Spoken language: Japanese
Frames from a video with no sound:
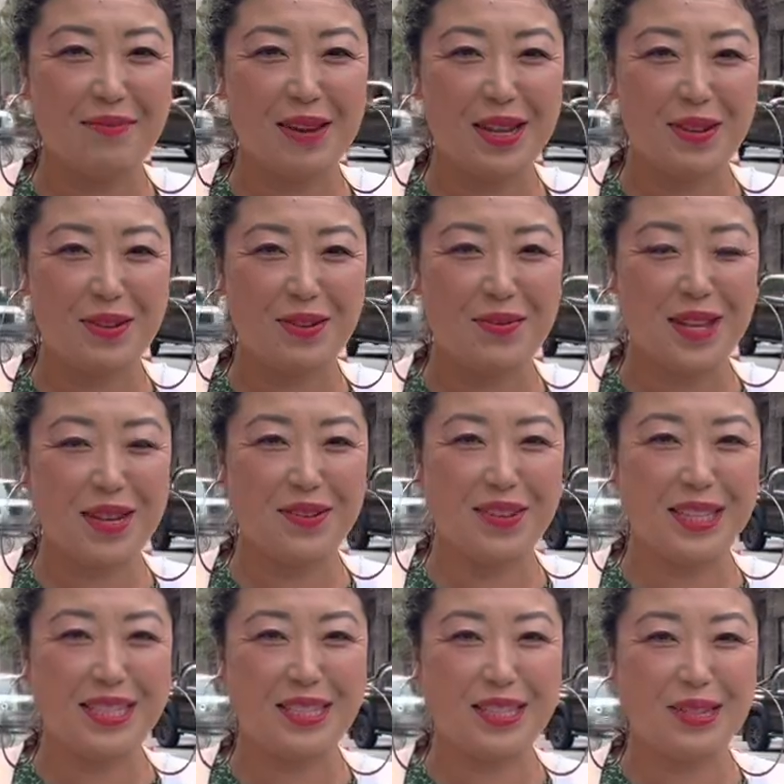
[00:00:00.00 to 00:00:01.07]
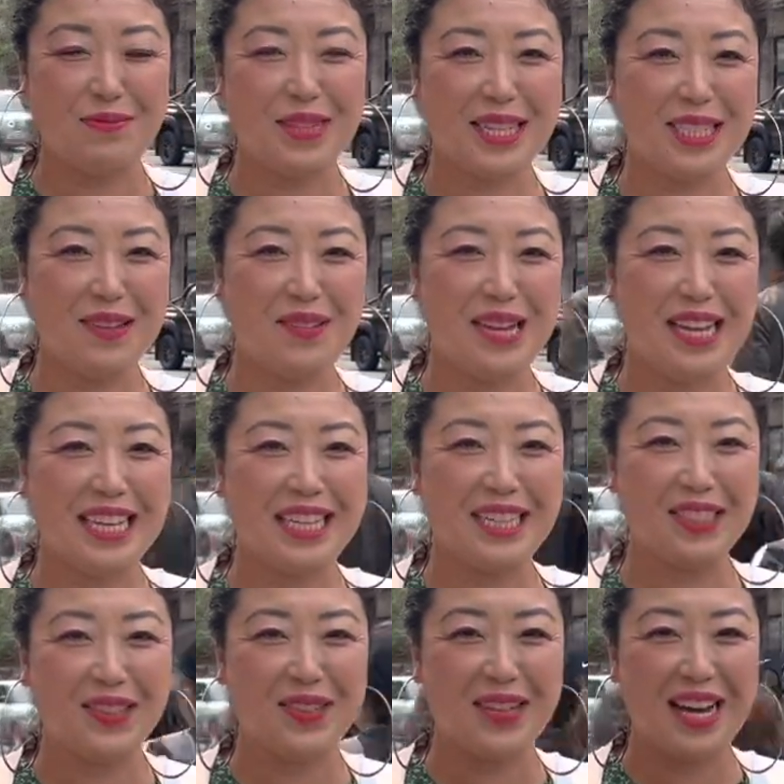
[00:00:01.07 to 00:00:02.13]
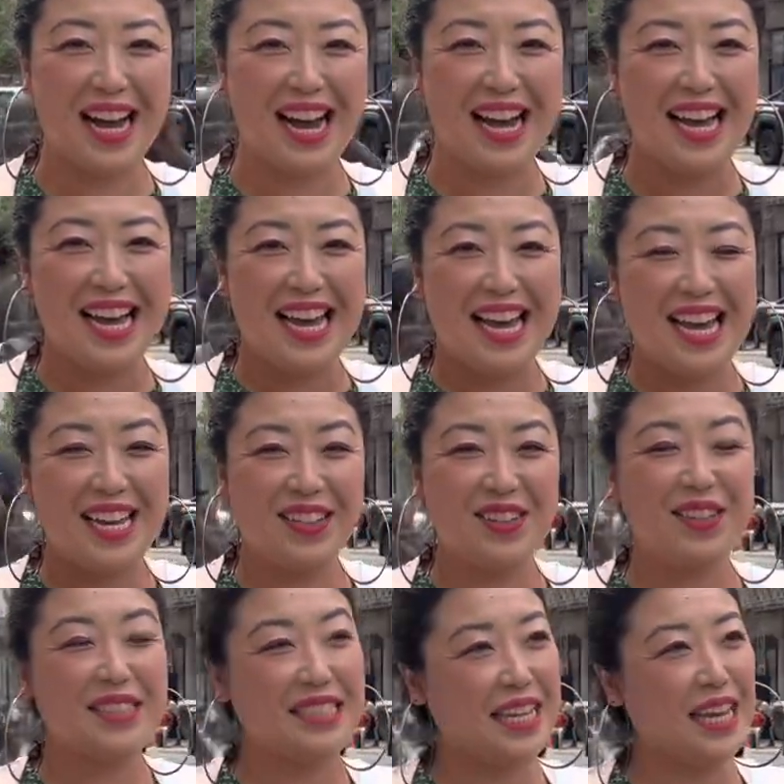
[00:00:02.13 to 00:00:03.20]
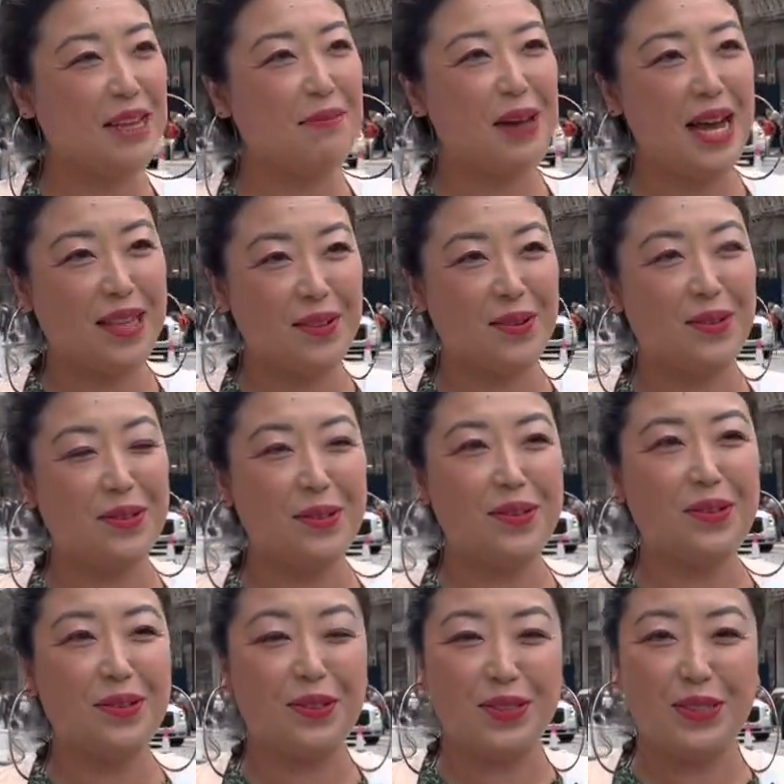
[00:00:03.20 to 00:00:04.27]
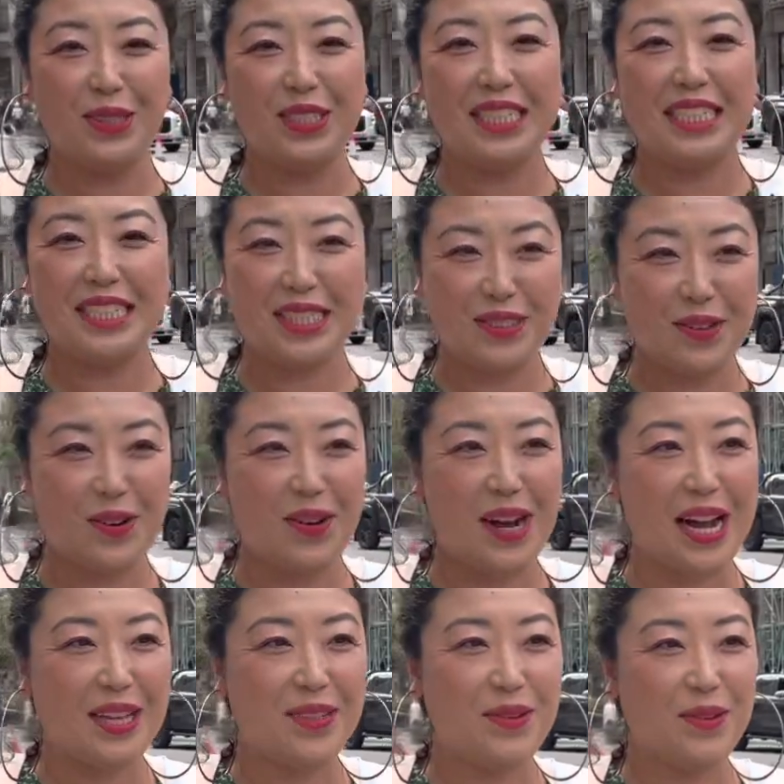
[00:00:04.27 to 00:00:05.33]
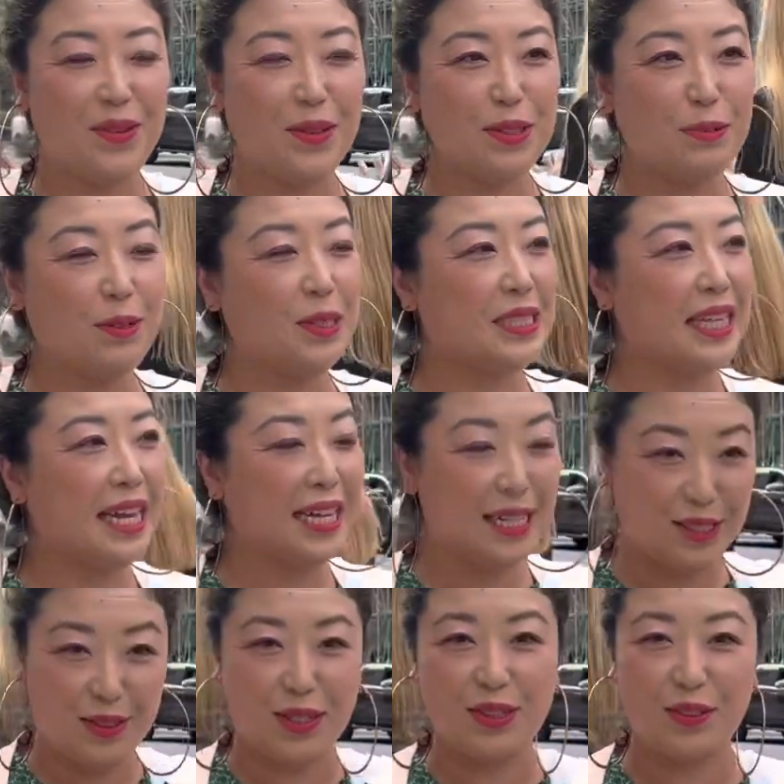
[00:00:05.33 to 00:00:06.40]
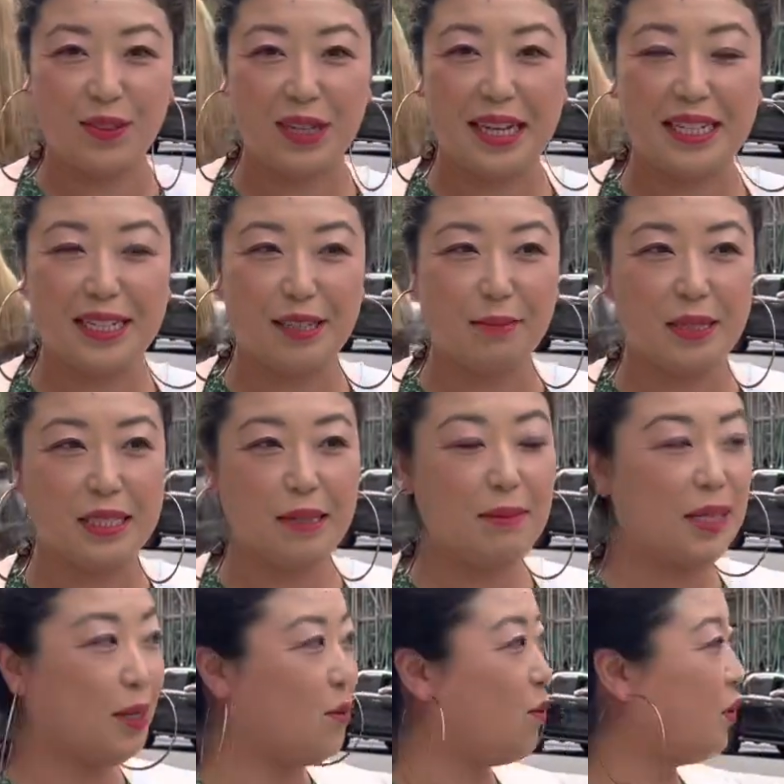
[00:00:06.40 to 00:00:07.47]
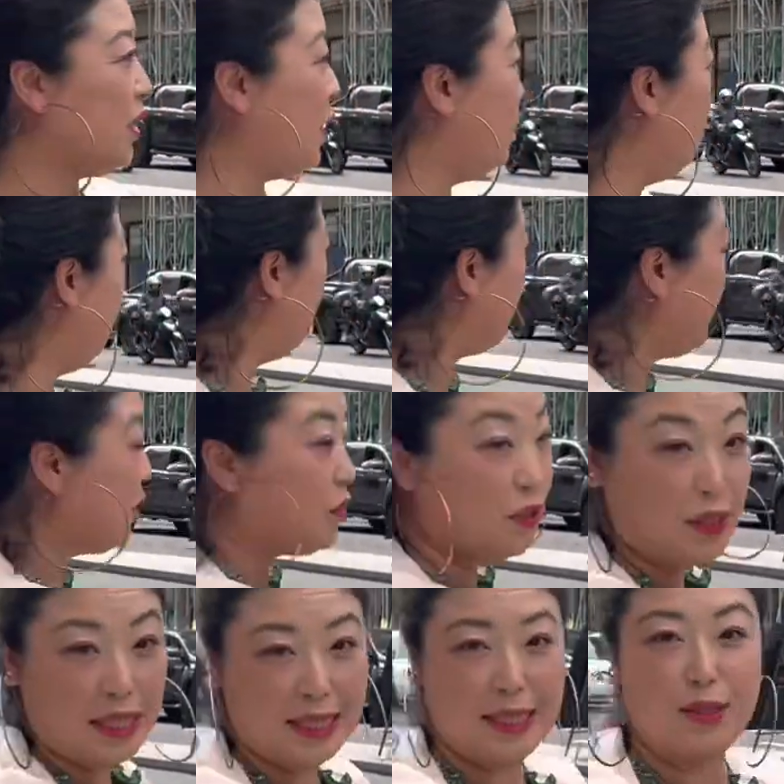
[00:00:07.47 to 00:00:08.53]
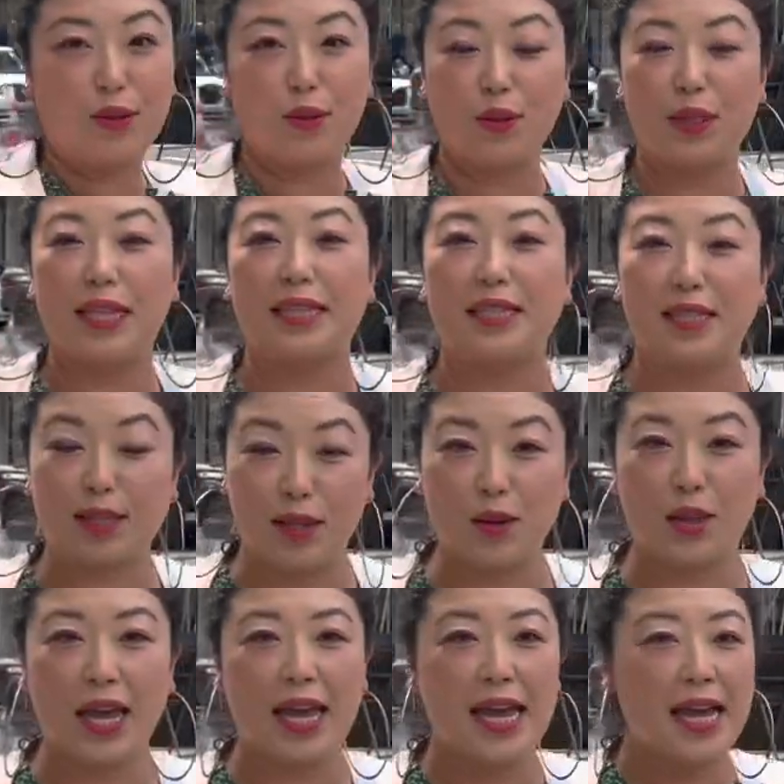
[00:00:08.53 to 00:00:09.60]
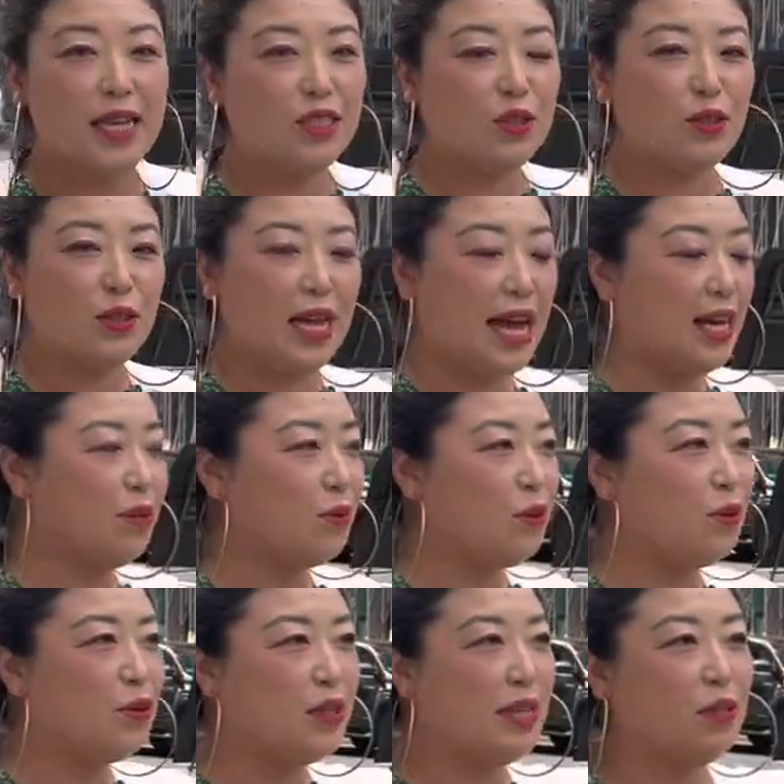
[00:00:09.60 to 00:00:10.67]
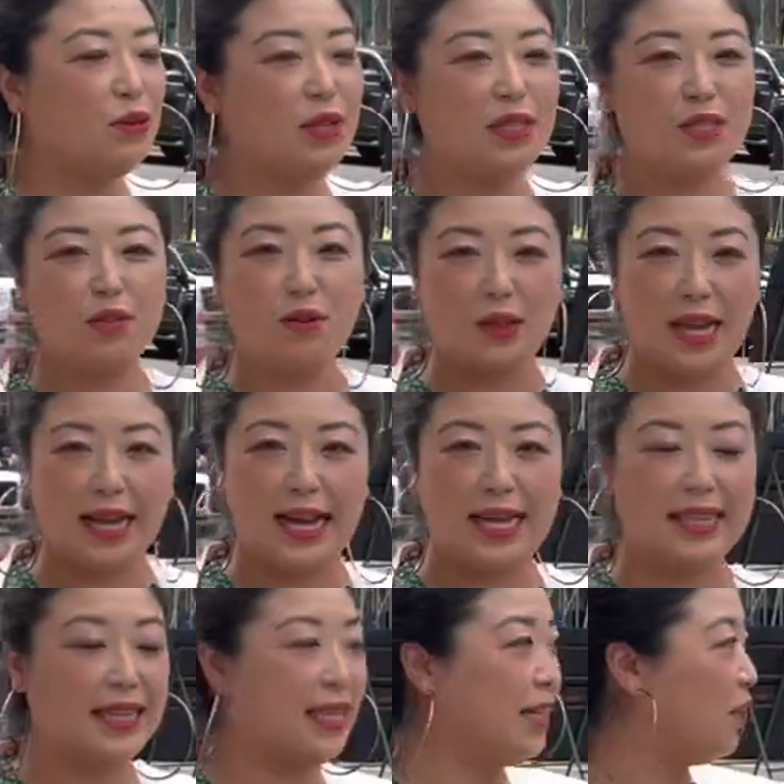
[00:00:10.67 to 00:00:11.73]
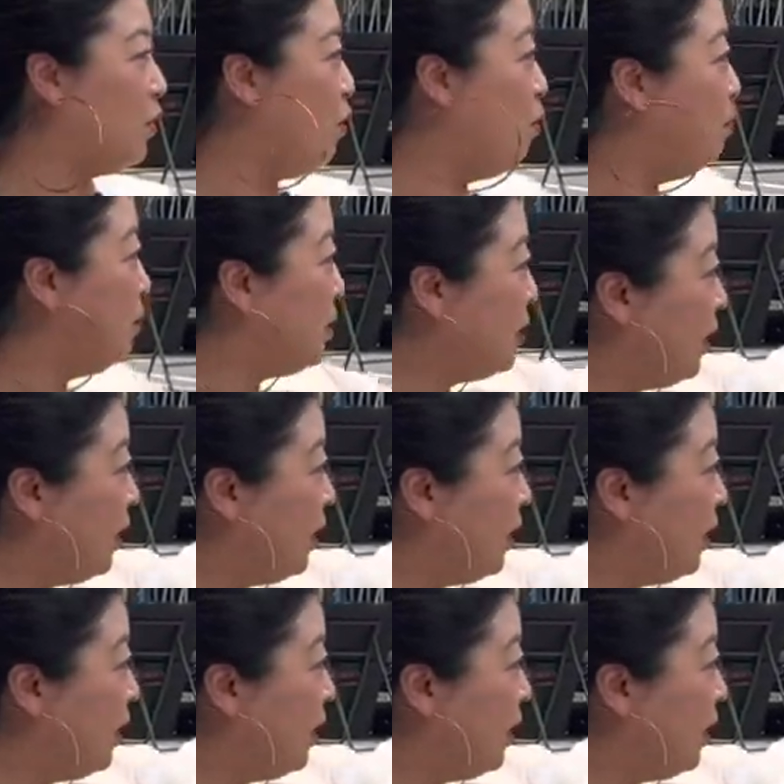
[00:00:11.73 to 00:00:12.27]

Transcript: まりこのまりこです皆さんお元気でしょうかえっとですね今あのロンドンの中心地のあのオックスフォードサーカスとかその辺に来てます今ねここであのニューキャンシーっていうとこなんですけどちょっとねあのこのねドレスをね買ったねホップスっ